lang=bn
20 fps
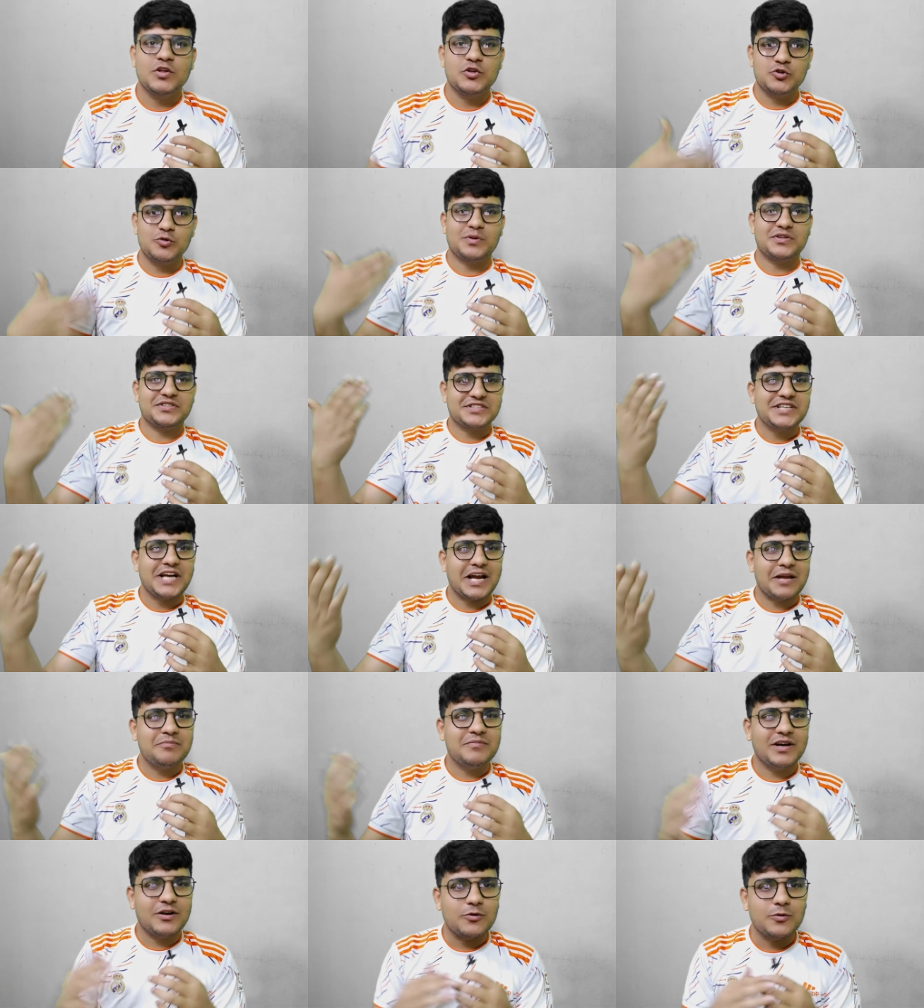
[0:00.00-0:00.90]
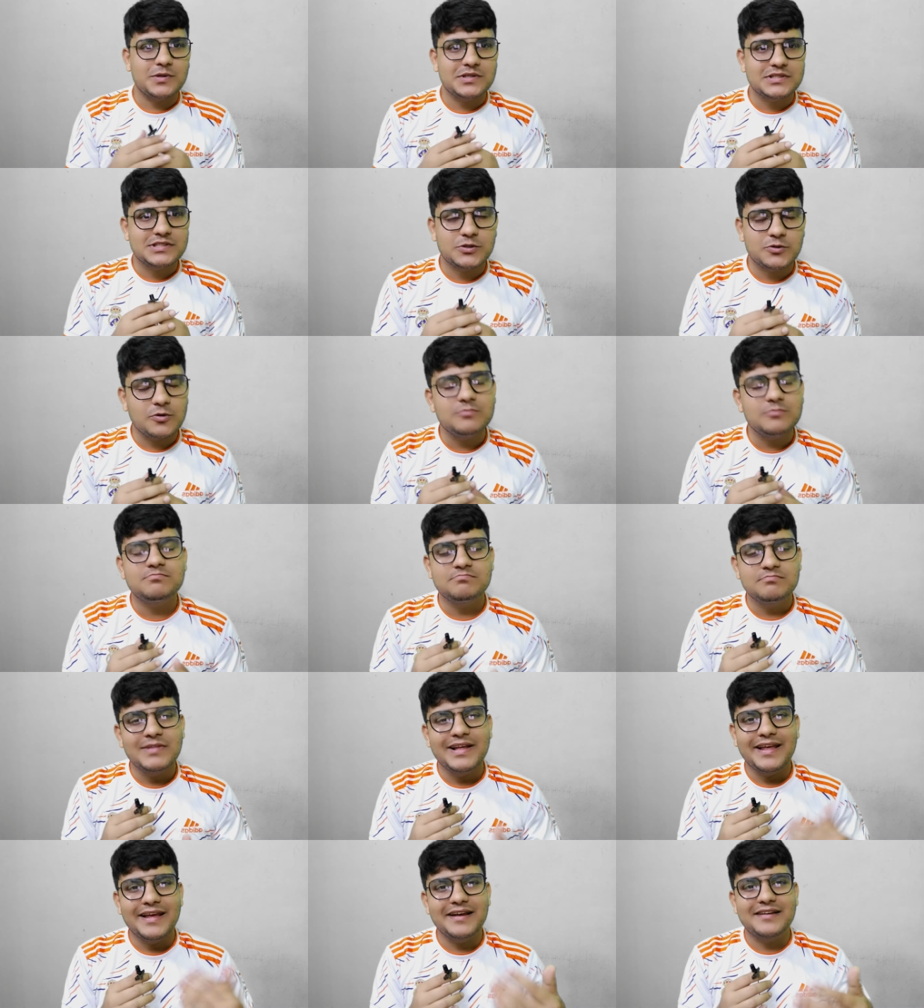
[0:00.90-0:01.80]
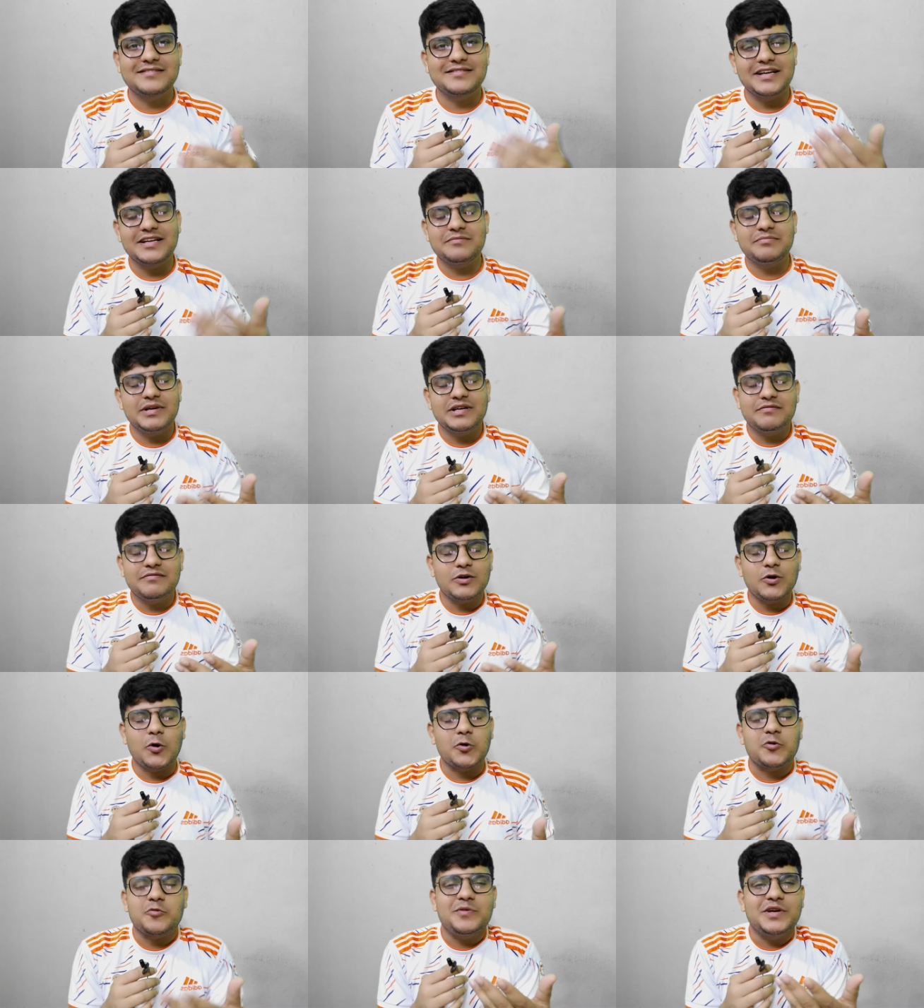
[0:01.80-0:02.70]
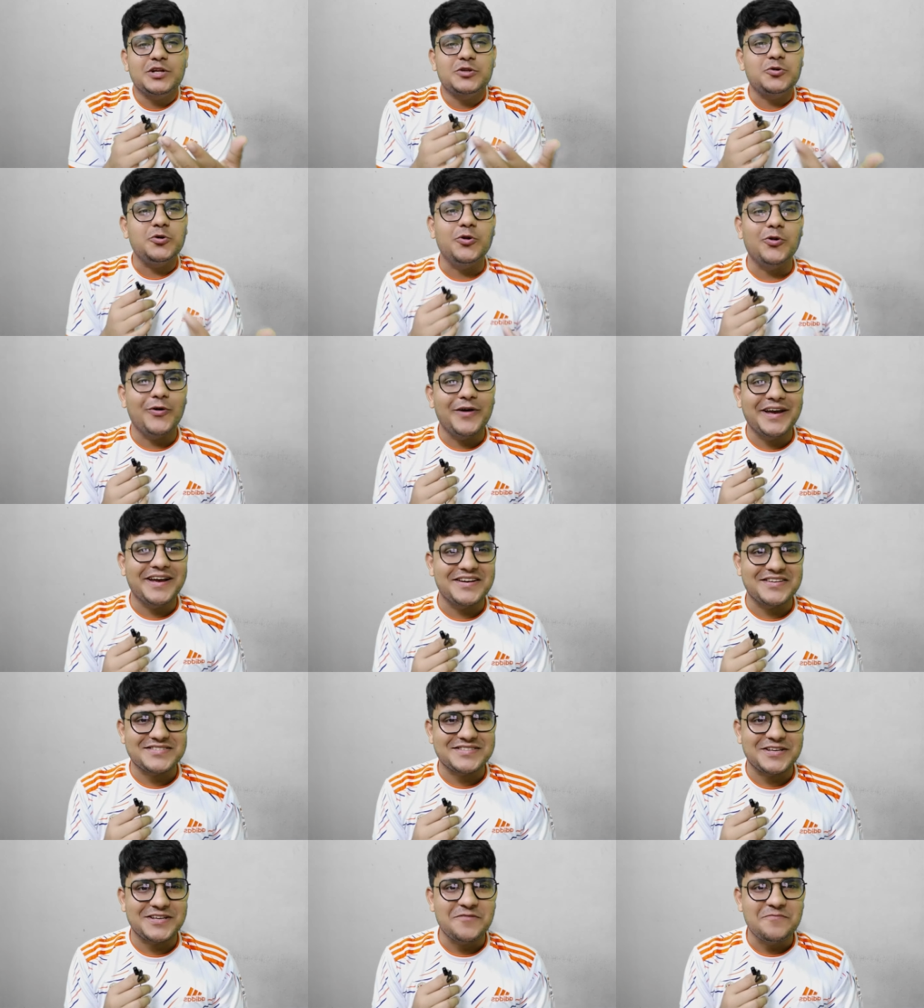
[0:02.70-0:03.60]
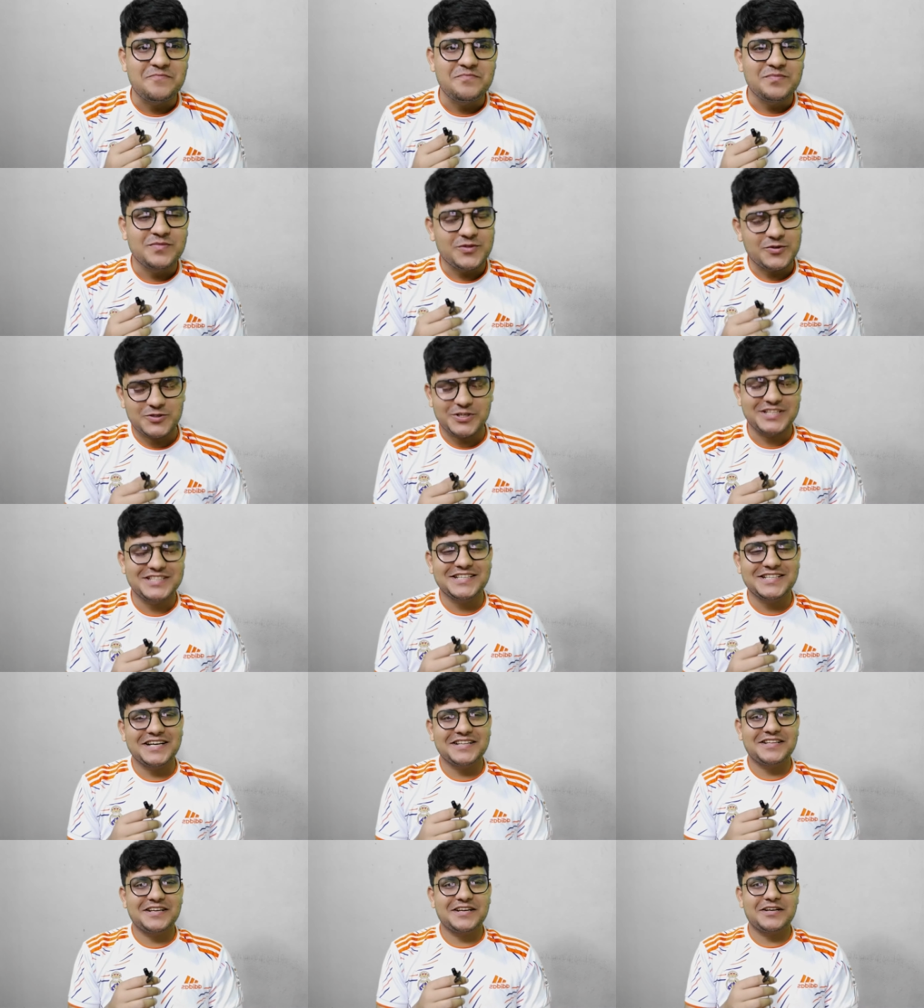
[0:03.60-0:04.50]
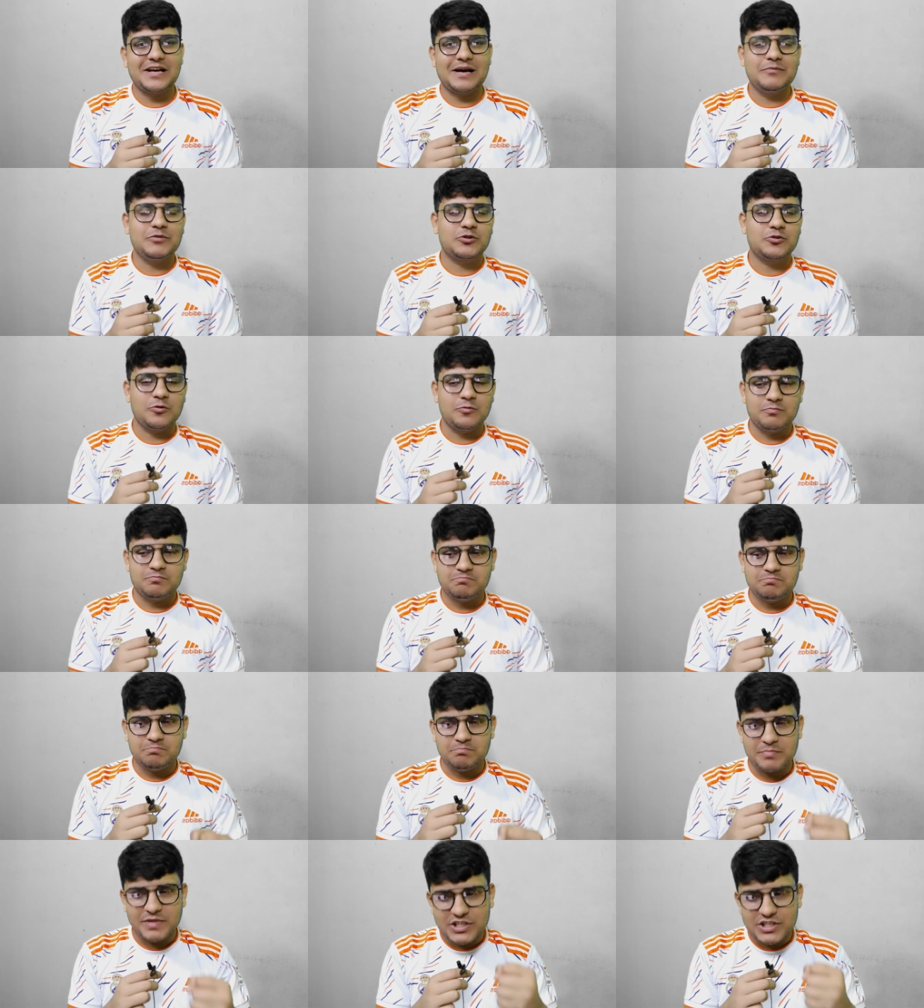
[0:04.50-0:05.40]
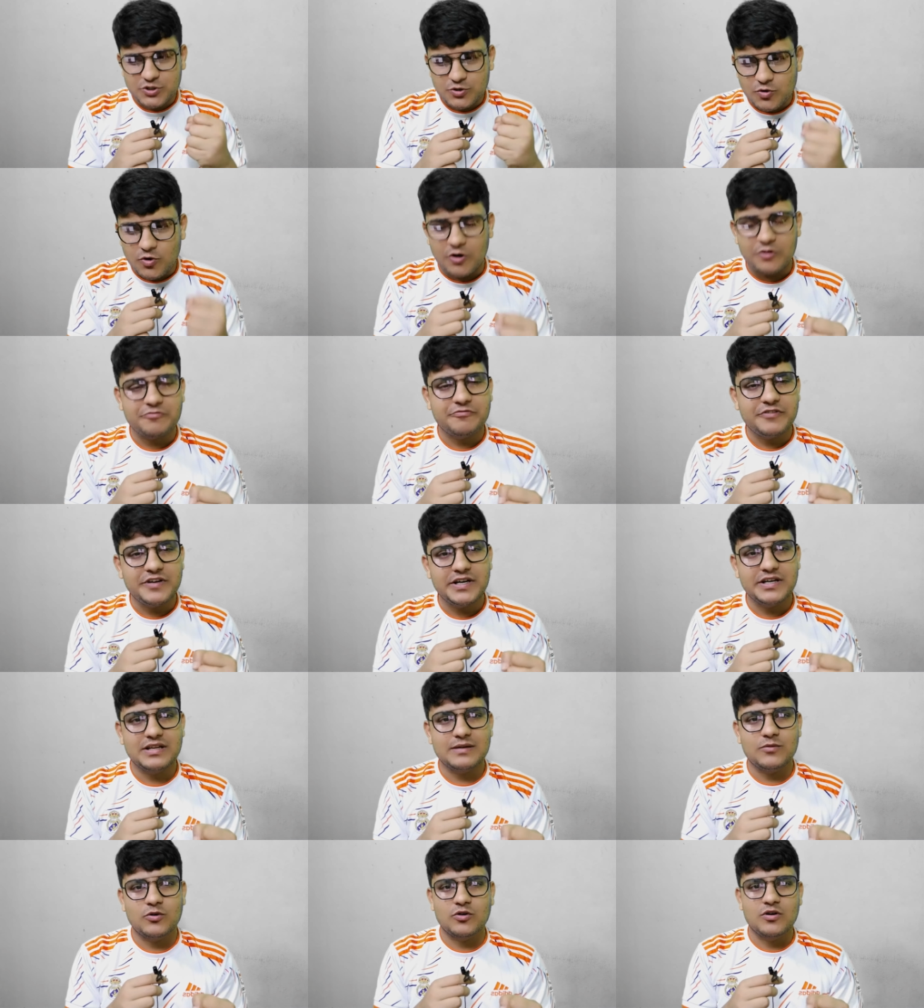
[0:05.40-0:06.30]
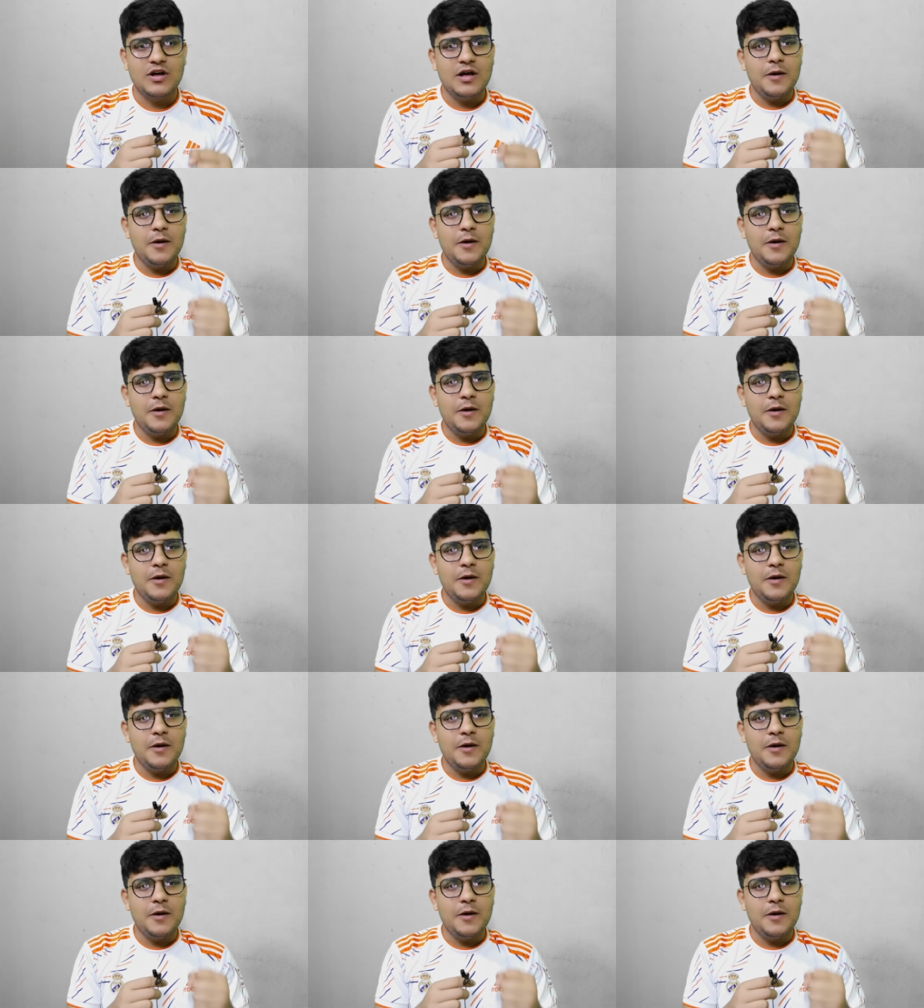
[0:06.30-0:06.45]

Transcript: সুপারস্টার শাকিব খান রয়েছে তো এক্সাইটমেন্ট ভাই অটোমেটিক তৈরি হয়ে গেছে তো সেই জায়গা থেকে আমি তো বেশ কনফিডেন্ট এবং